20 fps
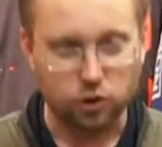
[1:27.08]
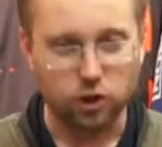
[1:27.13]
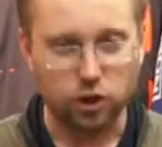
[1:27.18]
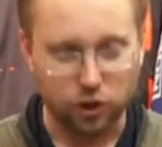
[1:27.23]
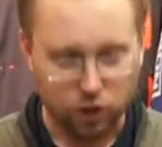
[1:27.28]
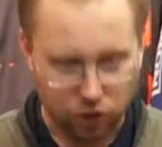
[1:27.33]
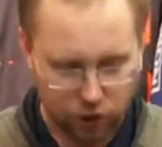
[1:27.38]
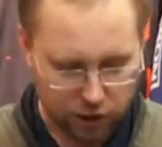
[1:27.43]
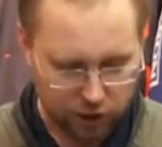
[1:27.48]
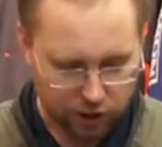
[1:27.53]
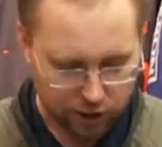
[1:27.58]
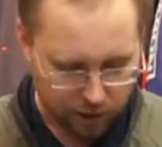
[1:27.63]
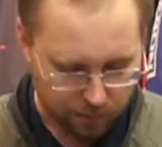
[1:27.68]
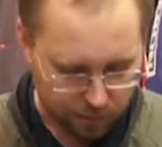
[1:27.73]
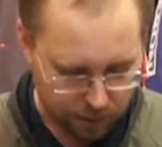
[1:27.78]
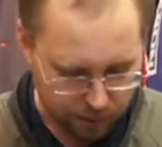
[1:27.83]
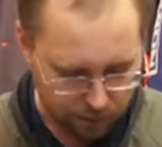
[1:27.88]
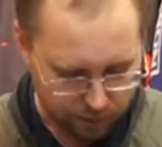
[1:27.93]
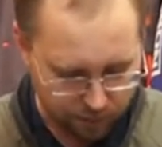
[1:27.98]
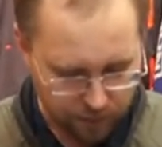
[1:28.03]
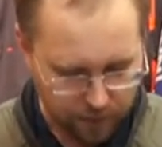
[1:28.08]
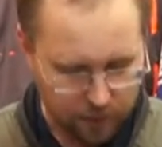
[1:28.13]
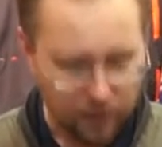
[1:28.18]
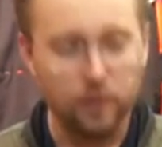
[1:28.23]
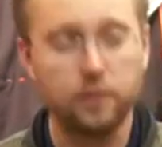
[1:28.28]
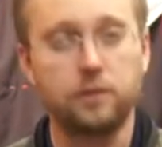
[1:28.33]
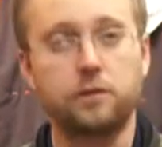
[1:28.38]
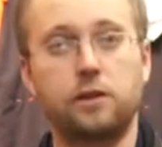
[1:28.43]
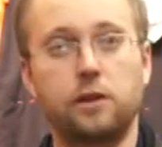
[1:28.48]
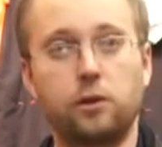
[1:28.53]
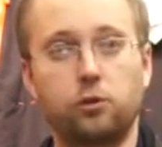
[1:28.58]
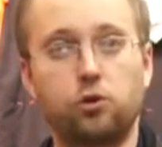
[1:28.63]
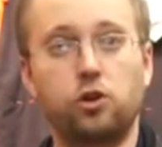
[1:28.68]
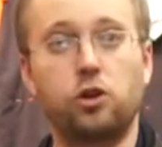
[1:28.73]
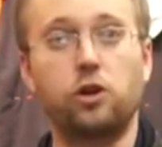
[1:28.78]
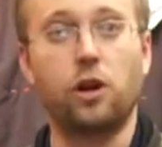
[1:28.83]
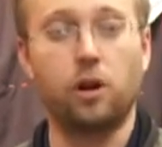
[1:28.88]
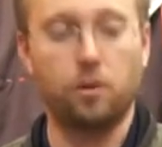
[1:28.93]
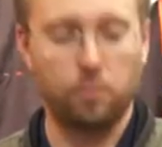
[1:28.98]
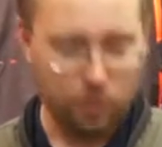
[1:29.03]
шесть, шесть карманов. Следующий
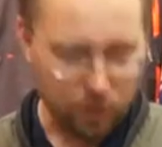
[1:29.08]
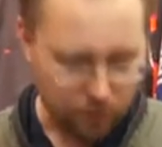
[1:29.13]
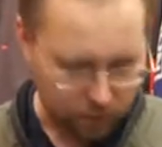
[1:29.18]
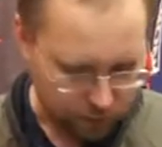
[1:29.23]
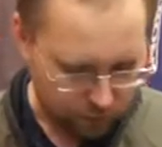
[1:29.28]
карман